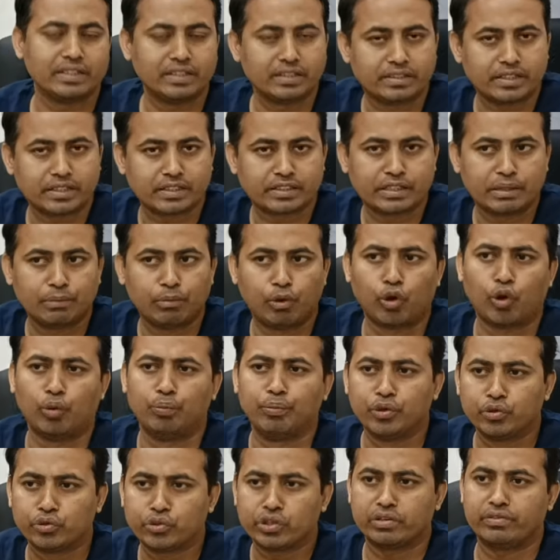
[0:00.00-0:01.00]
সেন্সেক্সে
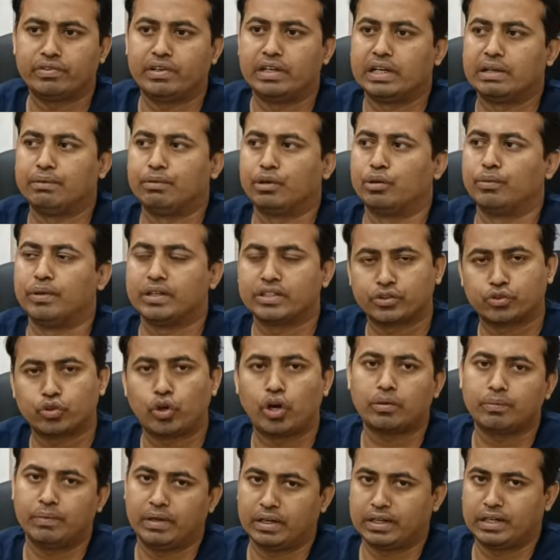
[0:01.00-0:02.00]
বলো মিউচুয়াল ফান্ডে বলো বা
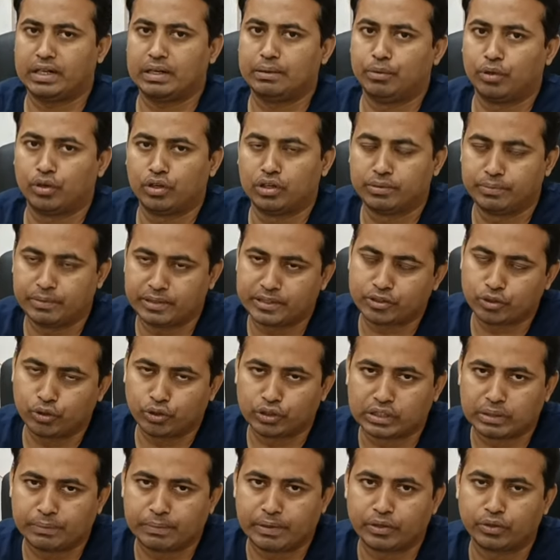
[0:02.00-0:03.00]
স্টক মার্কেটে বলো ইনভেস্ট
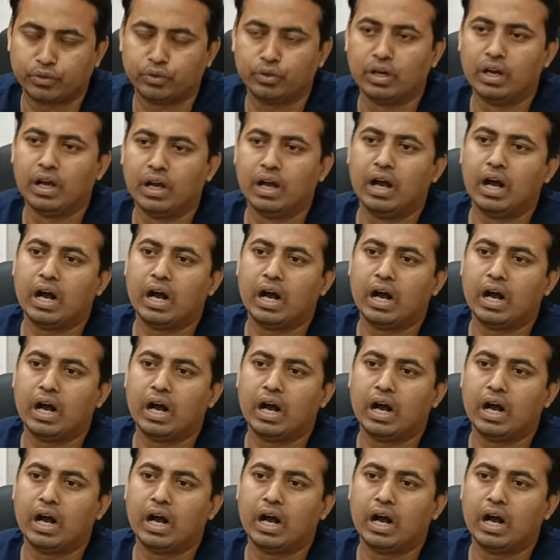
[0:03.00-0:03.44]
করতে পারো